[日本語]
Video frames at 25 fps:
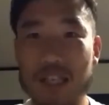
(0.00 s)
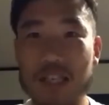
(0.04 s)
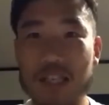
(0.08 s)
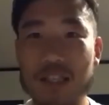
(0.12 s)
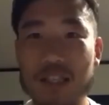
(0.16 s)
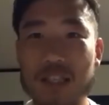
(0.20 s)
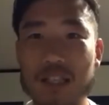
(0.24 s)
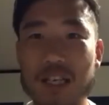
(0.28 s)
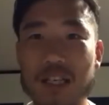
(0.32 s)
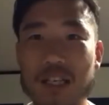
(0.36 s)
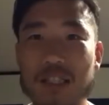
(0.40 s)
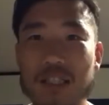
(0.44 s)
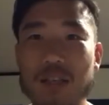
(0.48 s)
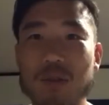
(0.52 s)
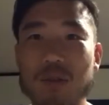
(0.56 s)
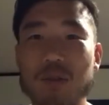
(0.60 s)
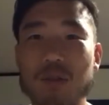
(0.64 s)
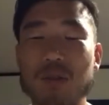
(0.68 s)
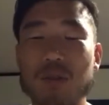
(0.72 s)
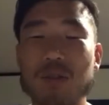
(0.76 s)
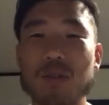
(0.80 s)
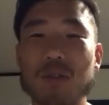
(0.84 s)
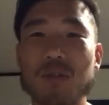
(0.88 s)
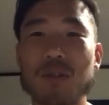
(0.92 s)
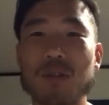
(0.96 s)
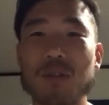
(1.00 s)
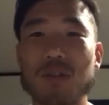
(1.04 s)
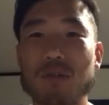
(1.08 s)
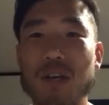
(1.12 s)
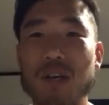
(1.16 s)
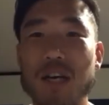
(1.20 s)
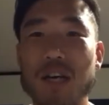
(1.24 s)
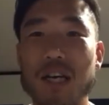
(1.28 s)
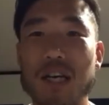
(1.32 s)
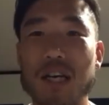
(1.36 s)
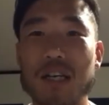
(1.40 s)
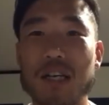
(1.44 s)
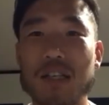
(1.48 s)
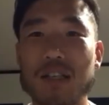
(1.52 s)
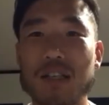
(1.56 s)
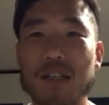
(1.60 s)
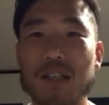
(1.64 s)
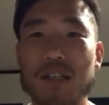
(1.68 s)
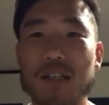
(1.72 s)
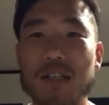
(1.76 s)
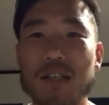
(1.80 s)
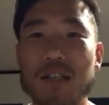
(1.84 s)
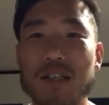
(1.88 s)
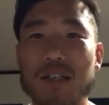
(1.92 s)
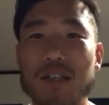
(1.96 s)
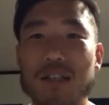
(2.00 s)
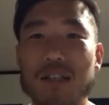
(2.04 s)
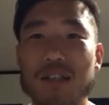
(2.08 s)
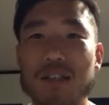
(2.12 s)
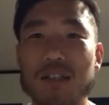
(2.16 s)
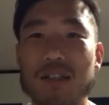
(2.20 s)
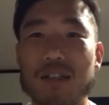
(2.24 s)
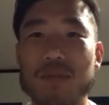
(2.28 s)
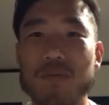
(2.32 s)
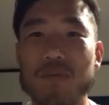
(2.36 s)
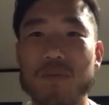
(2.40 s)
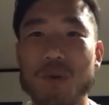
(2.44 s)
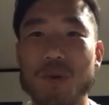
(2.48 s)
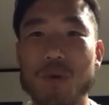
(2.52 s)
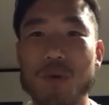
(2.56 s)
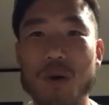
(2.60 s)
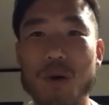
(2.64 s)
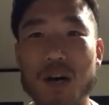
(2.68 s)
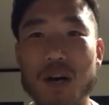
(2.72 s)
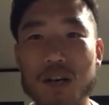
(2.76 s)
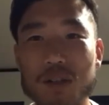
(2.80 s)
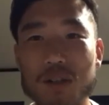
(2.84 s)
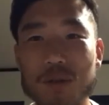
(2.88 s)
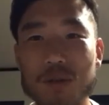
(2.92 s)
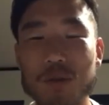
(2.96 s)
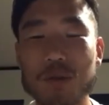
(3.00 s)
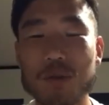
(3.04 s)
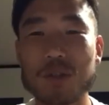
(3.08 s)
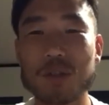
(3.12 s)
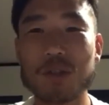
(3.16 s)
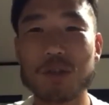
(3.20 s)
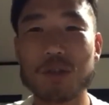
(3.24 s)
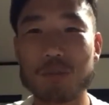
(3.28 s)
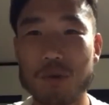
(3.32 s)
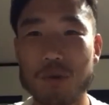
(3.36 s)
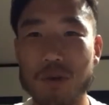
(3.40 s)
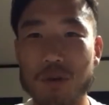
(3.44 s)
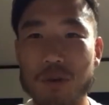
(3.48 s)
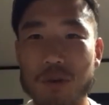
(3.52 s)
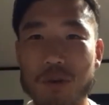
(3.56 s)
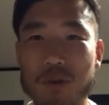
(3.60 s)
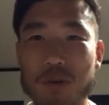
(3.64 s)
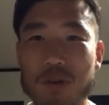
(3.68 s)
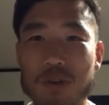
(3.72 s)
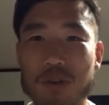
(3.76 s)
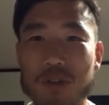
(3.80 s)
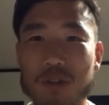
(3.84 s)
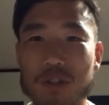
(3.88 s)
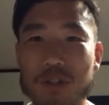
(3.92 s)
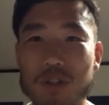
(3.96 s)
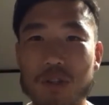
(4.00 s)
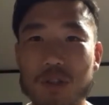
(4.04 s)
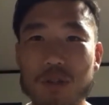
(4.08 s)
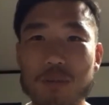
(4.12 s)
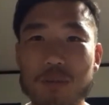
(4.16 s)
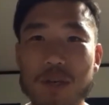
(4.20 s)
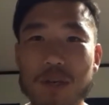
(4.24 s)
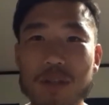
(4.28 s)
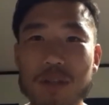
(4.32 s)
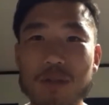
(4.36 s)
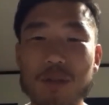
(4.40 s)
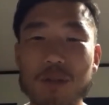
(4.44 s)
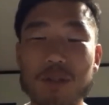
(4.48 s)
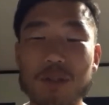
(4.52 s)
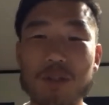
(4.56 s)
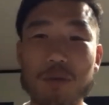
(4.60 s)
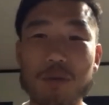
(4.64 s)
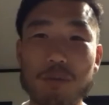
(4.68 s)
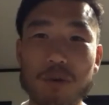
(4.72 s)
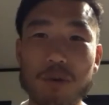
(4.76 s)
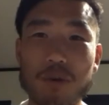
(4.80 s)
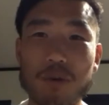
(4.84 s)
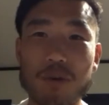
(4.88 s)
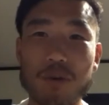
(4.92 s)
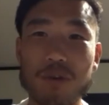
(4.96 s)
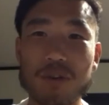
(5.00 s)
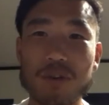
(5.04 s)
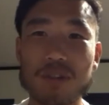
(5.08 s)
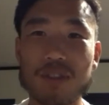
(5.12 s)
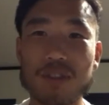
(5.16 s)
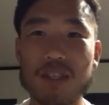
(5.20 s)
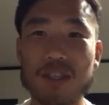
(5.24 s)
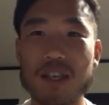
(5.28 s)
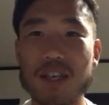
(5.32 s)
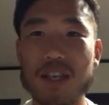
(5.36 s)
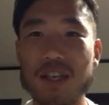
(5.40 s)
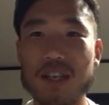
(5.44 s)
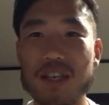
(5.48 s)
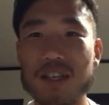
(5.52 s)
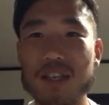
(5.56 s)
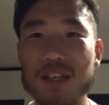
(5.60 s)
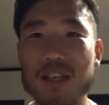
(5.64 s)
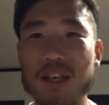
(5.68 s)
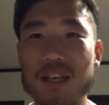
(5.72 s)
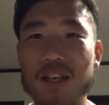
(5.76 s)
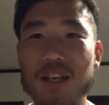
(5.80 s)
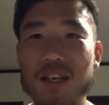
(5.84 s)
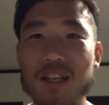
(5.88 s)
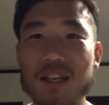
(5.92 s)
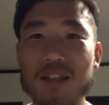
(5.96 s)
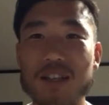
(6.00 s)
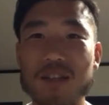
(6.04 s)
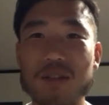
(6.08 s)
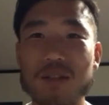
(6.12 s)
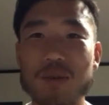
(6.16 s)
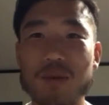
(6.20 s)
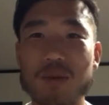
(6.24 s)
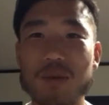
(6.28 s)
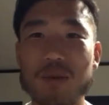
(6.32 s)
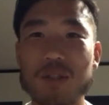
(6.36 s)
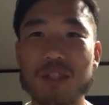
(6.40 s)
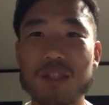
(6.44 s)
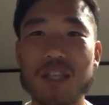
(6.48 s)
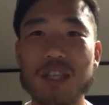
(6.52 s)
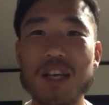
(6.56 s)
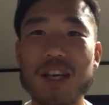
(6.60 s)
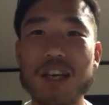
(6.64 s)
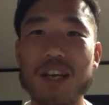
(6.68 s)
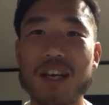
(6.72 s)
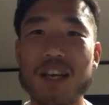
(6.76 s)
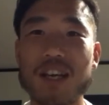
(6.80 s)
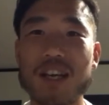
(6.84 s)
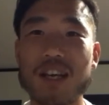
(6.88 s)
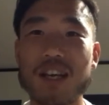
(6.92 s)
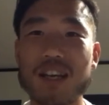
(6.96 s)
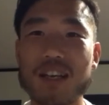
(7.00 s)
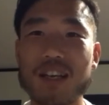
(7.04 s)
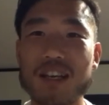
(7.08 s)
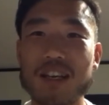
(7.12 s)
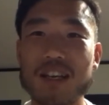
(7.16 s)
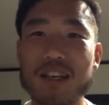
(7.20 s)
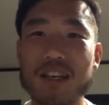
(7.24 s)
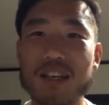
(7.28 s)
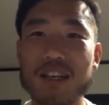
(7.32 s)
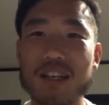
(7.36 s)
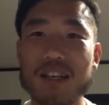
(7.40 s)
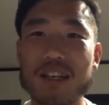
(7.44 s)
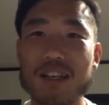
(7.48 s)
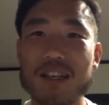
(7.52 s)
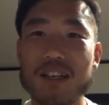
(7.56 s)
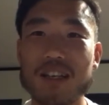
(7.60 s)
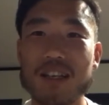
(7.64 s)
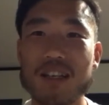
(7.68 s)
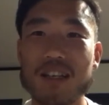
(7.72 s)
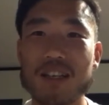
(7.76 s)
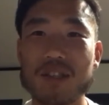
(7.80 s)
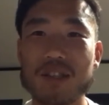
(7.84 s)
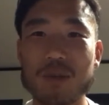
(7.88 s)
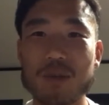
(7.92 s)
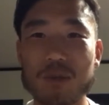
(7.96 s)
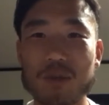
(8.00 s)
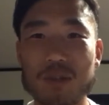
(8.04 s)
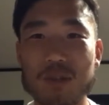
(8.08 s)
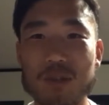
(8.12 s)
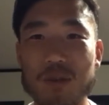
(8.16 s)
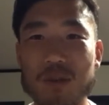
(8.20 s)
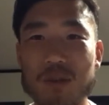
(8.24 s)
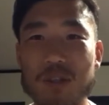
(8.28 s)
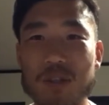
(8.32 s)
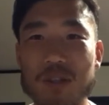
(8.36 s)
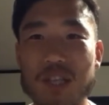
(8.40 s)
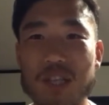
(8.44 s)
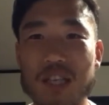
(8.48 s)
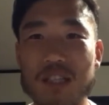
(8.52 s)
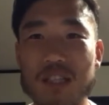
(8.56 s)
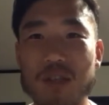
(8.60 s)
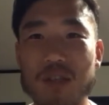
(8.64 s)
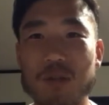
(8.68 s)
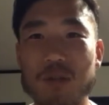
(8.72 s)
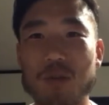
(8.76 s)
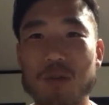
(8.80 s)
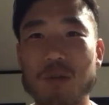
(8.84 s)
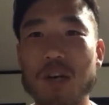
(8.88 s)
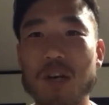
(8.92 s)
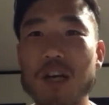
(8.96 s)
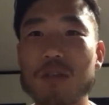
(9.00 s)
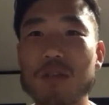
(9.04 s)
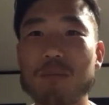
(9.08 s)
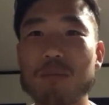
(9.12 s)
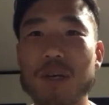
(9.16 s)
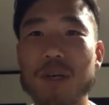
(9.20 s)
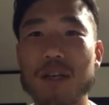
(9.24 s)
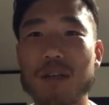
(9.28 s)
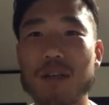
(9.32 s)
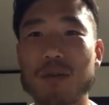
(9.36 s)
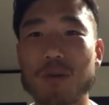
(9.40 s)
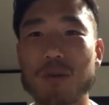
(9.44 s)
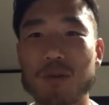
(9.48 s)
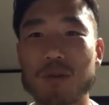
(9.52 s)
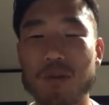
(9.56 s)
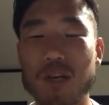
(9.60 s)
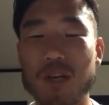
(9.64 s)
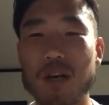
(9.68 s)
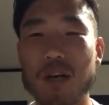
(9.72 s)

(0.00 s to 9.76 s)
ンターセプトするには、フォワードの人も中盤の人も全員が連動して、一つのインターセプトが生まれることが